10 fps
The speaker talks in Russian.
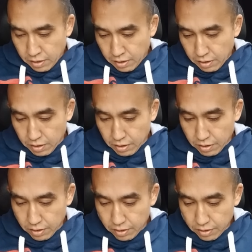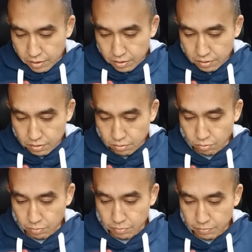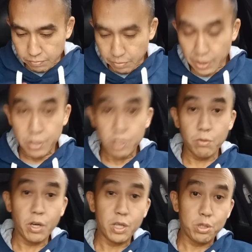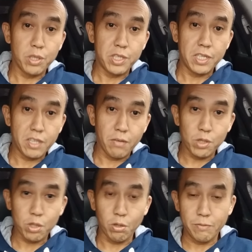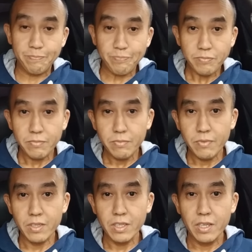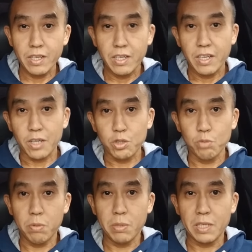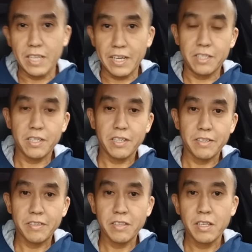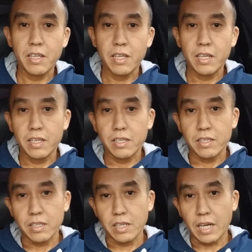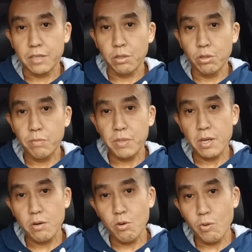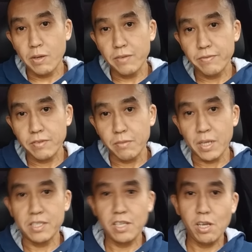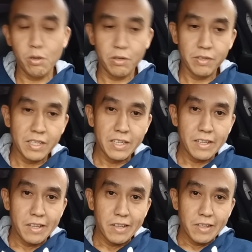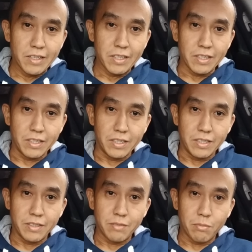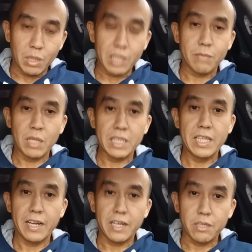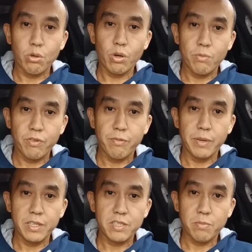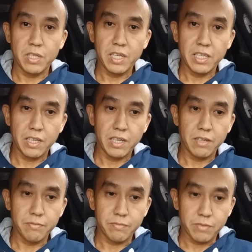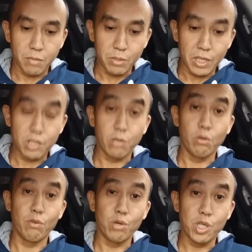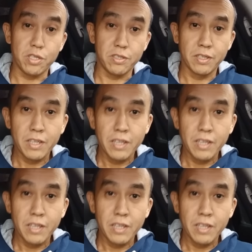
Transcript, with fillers: Э, ну, прежде всего, хочу начать с того, что хочу поблагодарить Антона Петрякова, Базилио, э, благодаря которому, в принципе, да, я как бы начал новую жизнь.